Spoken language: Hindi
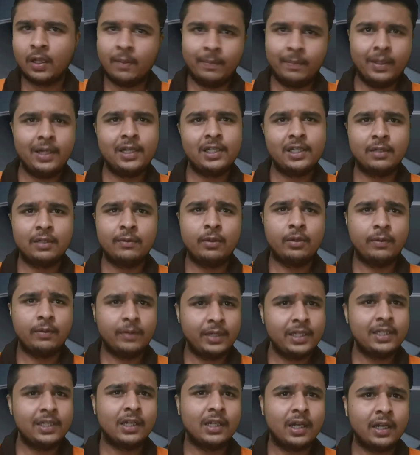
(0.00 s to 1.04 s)
मैं नीचे
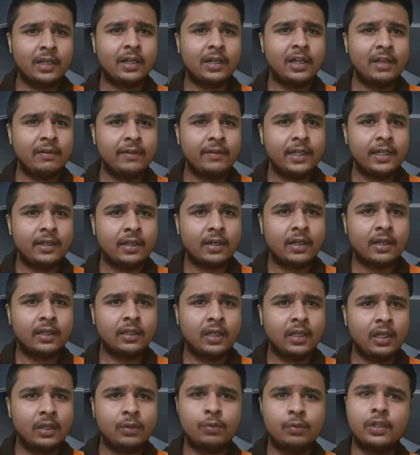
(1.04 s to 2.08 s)
नीचे खड़े खड़े वेट कर रहा
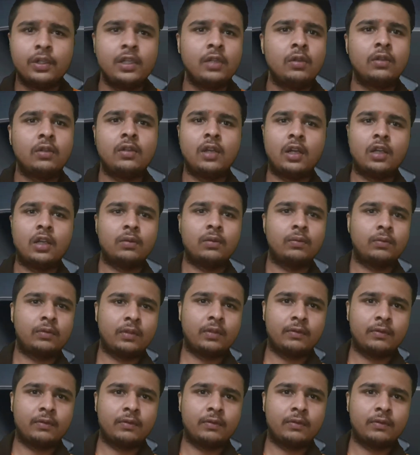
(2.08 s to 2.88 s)
था क्योंकि अगर